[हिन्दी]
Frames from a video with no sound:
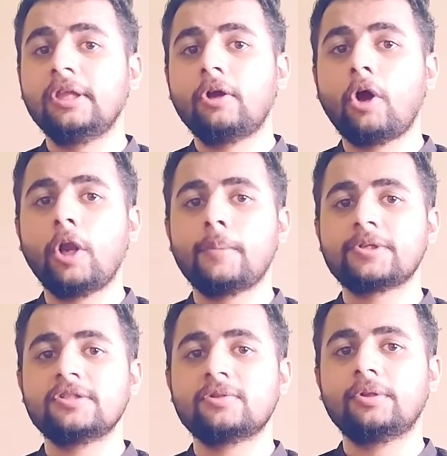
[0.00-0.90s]
कॉल
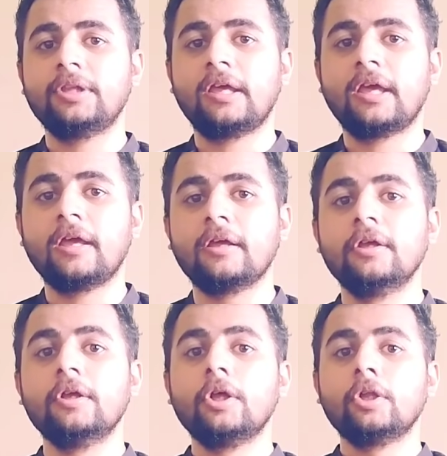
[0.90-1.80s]
ऑप्शन को देखें
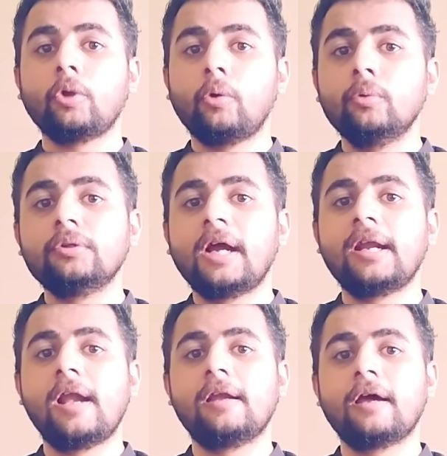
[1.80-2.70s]
तो उनका
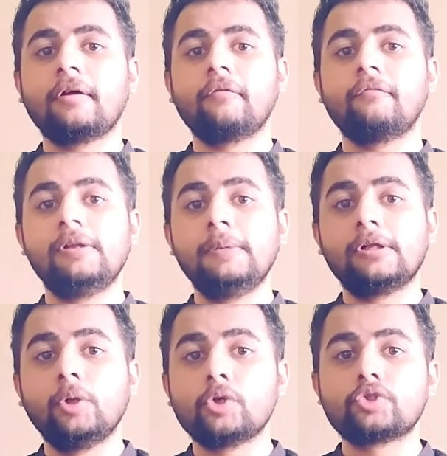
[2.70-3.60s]
डेल्टा विल बी
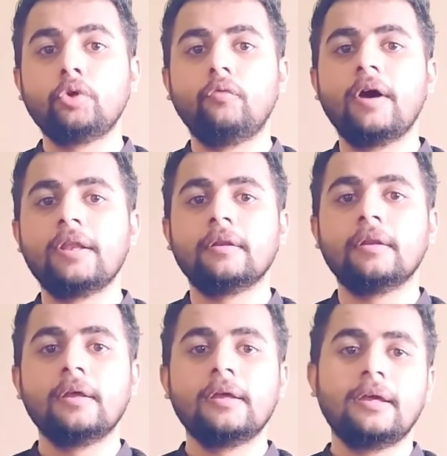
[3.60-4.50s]
क्लोज टू वन
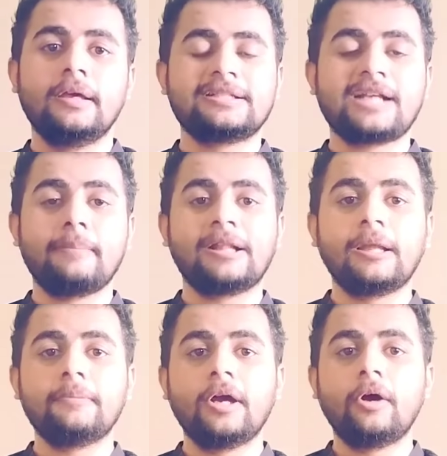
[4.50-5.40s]
इसका
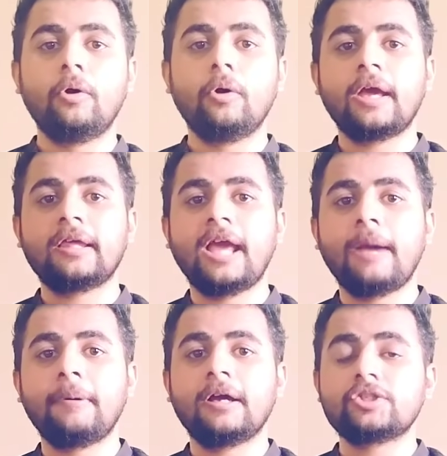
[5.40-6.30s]
मतलब यह हो गया कि
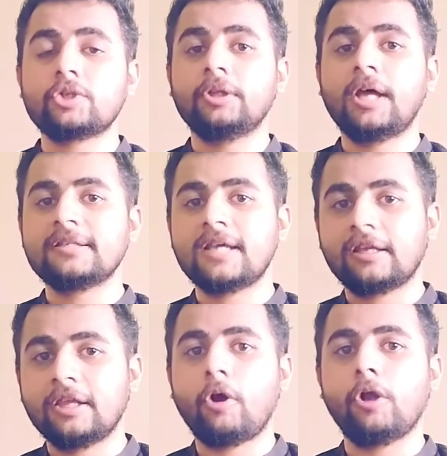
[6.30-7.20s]
आप अगर चौदह हजार
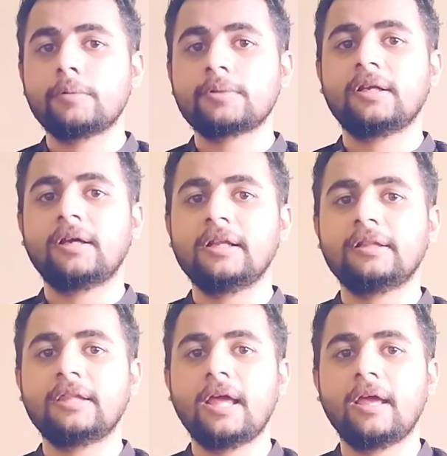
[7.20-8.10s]
की कॉल ऑप्शन
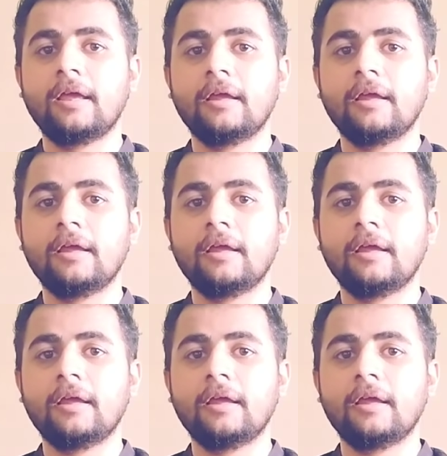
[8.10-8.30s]
खरीदते हैं